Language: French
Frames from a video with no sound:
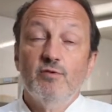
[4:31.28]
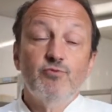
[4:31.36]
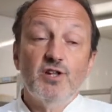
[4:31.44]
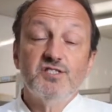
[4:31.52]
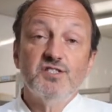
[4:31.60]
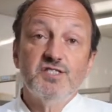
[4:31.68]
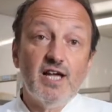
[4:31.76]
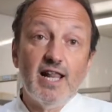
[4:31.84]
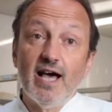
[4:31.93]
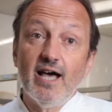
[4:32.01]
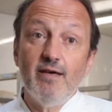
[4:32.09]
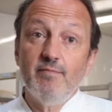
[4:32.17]
pour l'instant c'est à
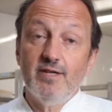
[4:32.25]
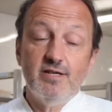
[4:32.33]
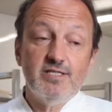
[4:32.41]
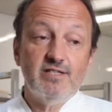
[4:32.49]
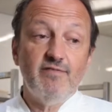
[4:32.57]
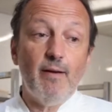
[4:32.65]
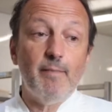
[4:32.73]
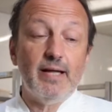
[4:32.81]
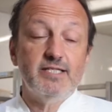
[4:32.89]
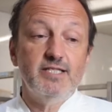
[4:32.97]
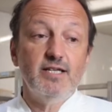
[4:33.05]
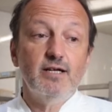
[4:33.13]
l'arrêt, mais ça va
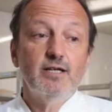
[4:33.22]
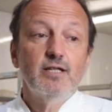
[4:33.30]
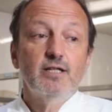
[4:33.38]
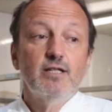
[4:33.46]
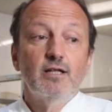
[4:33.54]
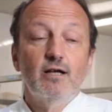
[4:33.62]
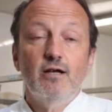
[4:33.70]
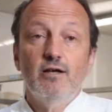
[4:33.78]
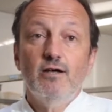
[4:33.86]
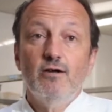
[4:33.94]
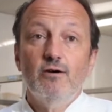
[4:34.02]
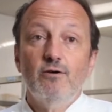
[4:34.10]
repartir.
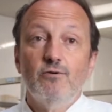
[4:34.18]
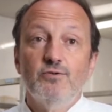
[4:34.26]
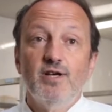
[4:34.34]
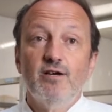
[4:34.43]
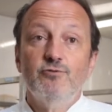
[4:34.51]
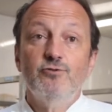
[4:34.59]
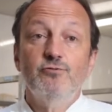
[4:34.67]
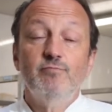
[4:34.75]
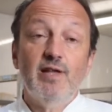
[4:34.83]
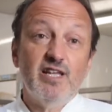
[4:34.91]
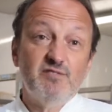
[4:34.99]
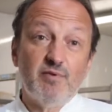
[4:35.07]
on a eu une
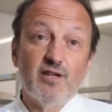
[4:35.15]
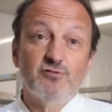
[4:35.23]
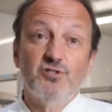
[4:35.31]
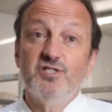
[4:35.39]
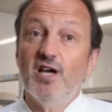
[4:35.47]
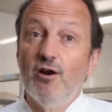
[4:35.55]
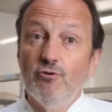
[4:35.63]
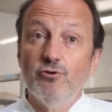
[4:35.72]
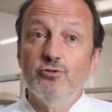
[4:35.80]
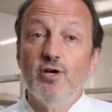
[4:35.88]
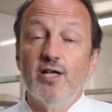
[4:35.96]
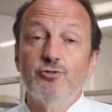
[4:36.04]
belle expérience aussi à
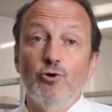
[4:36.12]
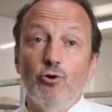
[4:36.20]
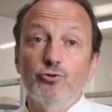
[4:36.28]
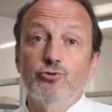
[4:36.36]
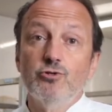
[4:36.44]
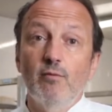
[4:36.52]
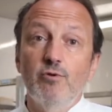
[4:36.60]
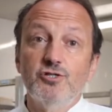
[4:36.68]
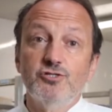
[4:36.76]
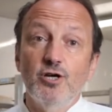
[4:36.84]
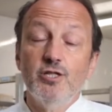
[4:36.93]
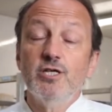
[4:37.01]
Londres, à Toronto, à
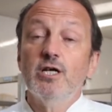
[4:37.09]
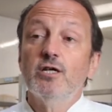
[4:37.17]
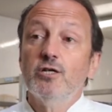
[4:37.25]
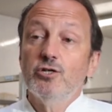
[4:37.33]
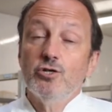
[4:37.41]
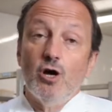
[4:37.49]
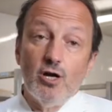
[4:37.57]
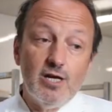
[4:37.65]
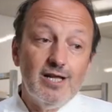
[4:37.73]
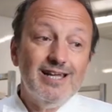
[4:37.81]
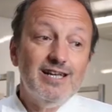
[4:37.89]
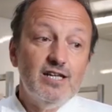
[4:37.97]
Boston,
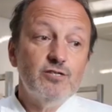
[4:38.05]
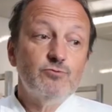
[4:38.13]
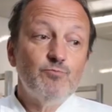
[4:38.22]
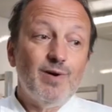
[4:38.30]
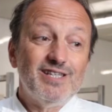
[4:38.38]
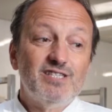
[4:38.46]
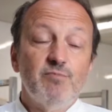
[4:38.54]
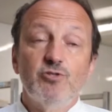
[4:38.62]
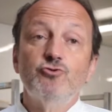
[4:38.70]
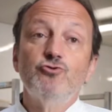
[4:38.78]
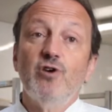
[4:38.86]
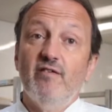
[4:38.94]
pratiquement
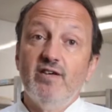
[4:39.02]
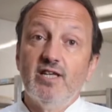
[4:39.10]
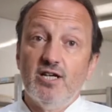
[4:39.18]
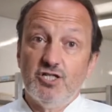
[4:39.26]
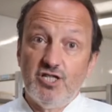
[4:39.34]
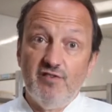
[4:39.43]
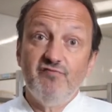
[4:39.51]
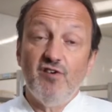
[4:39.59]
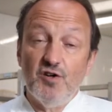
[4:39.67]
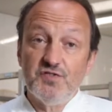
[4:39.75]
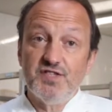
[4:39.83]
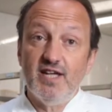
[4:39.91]
toujours avec un chef
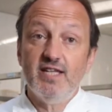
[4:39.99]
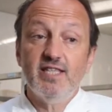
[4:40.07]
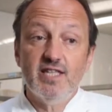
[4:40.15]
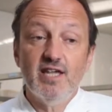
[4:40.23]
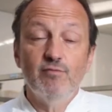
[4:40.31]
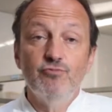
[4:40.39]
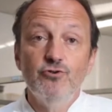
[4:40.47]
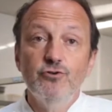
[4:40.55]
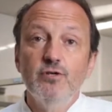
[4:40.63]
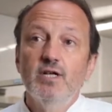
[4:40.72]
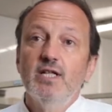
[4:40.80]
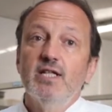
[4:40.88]
français, Daniel
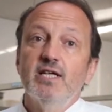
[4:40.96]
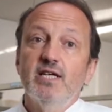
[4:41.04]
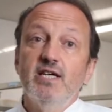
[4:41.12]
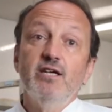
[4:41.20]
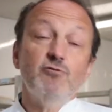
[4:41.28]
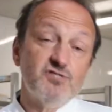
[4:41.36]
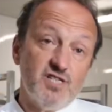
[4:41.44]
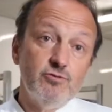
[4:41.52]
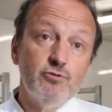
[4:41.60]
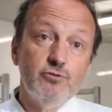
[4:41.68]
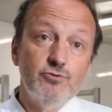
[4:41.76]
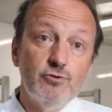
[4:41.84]
Boulu, et au sein
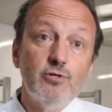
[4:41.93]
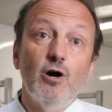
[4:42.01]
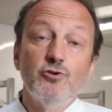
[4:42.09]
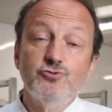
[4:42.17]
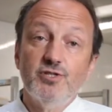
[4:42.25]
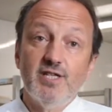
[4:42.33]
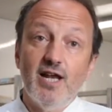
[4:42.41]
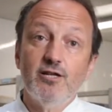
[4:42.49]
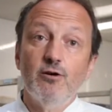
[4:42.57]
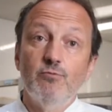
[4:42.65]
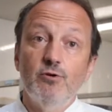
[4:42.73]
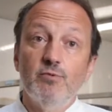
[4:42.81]
de, de grands hôtels
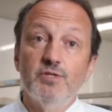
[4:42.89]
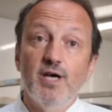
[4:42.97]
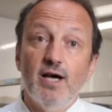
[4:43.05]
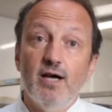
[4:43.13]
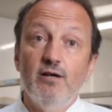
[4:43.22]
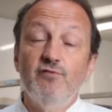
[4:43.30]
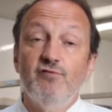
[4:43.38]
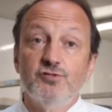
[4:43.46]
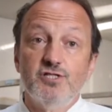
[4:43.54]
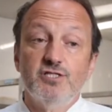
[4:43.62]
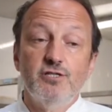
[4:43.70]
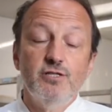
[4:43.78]
comme le Mandarin, le Four
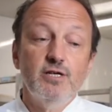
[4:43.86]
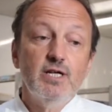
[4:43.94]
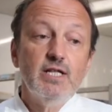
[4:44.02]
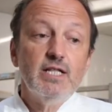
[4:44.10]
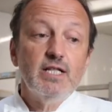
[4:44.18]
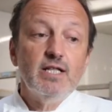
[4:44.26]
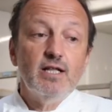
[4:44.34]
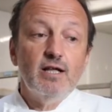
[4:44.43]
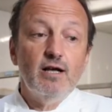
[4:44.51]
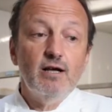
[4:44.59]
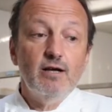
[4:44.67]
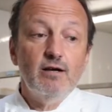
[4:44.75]
Seasons.
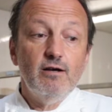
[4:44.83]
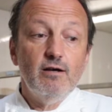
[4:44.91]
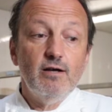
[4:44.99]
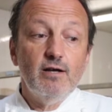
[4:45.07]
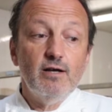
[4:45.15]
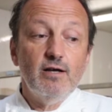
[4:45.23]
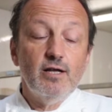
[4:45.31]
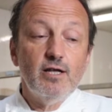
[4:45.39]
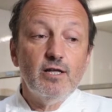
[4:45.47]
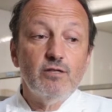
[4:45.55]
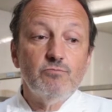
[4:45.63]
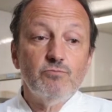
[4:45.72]
Euh,
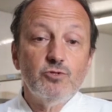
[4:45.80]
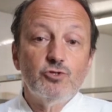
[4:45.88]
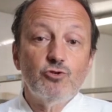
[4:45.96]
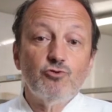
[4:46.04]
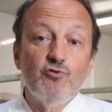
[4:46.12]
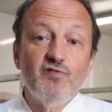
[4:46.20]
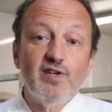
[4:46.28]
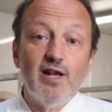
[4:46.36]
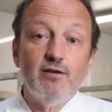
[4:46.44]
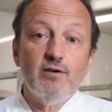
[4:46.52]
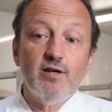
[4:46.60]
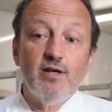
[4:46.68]
je trouve qu'elle